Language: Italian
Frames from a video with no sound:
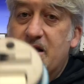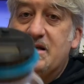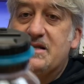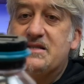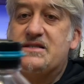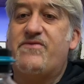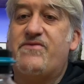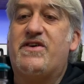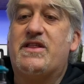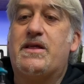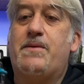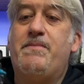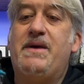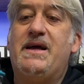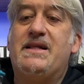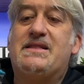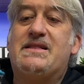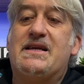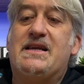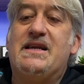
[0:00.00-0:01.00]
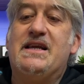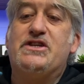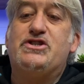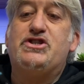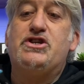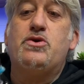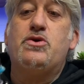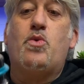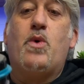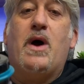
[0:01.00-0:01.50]
Se vado a metterne
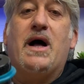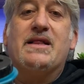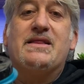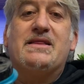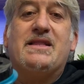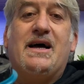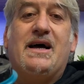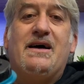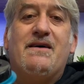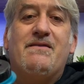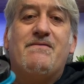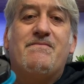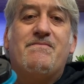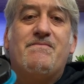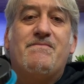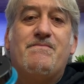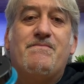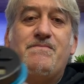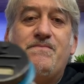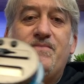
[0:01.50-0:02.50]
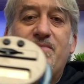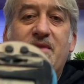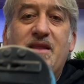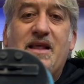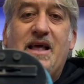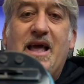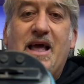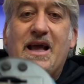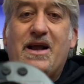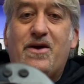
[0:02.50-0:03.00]
50,
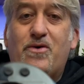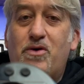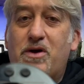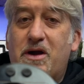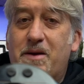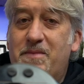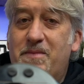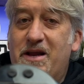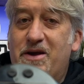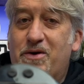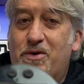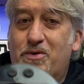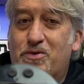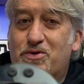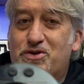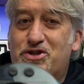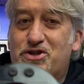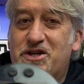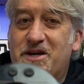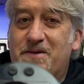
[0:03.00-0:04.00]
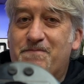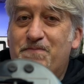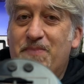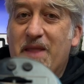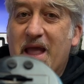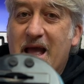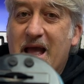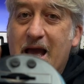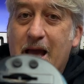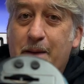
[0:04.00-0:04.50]
ecco che me li conosce.
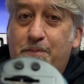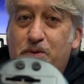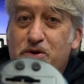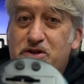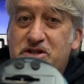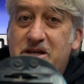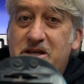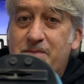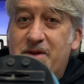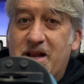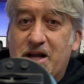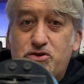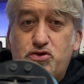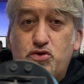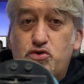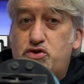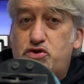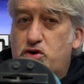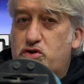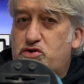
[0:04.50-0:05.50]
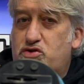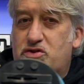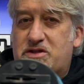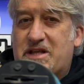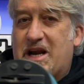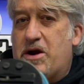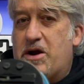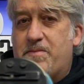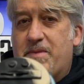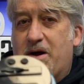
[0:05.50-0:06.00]
È possibile aggiungere o
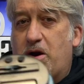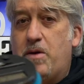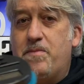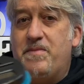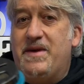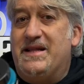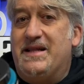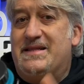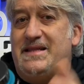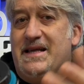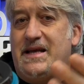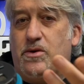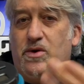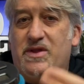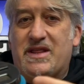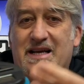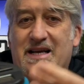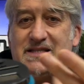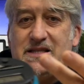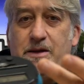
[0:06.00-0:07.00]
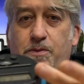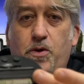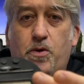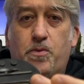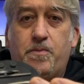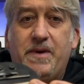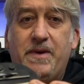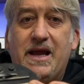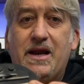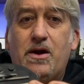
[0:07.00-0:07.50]
sottrarre manualmente quei tasti più
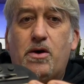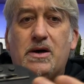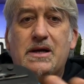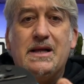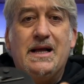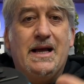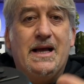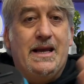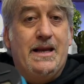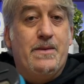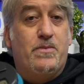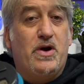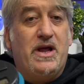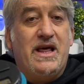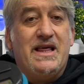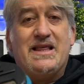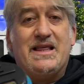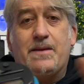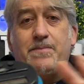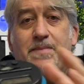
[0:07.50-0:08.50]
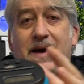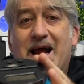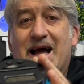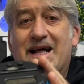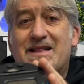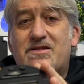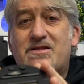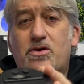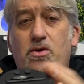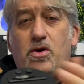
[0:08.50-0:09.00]
o meno, le monete al
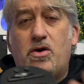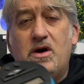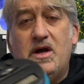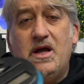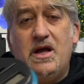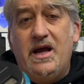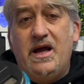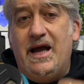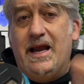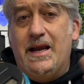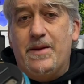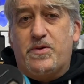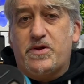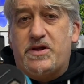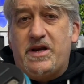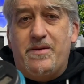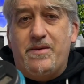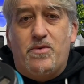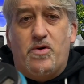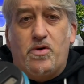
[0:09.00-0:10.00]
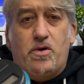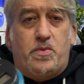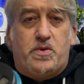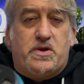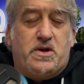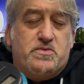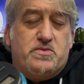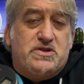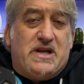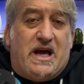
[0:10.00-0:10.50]
barattolo e le potremo, lo
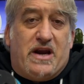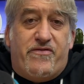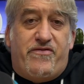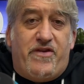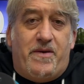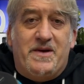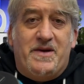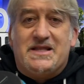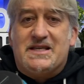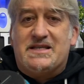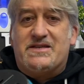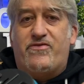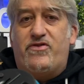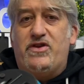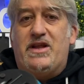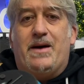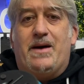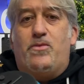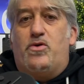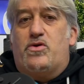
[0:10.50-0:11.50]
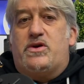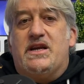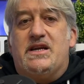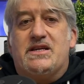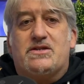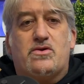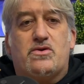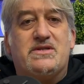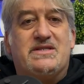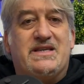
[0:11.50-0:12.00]
potremo usare ovviamente se vogliamo, che
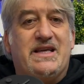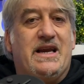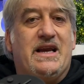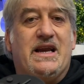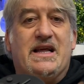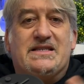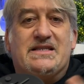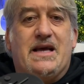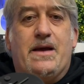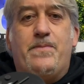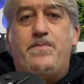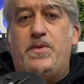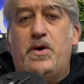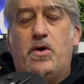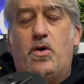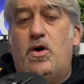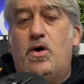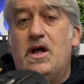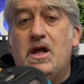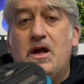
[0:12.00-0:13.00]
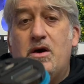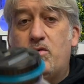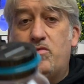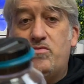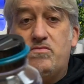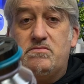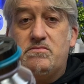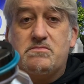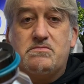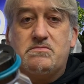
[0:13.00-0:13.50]
ne so, inserire ad esempio
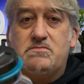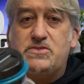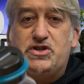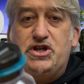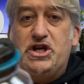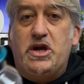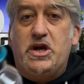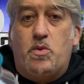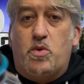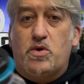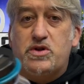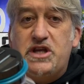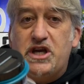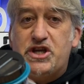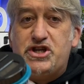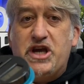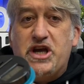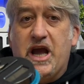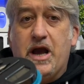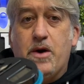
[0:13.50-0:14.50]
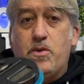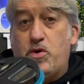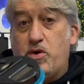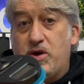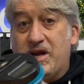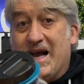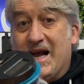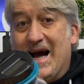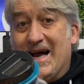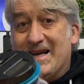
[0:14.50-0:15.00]
un 5 o 10 euro
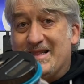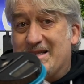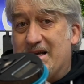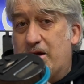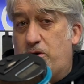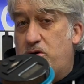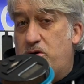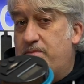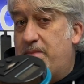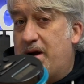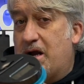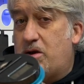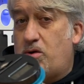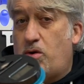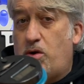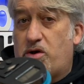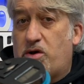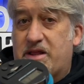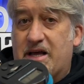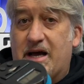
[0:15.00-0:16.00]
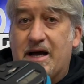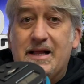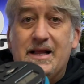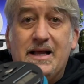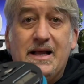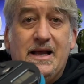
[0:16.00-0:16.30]
in carta, non in banconota.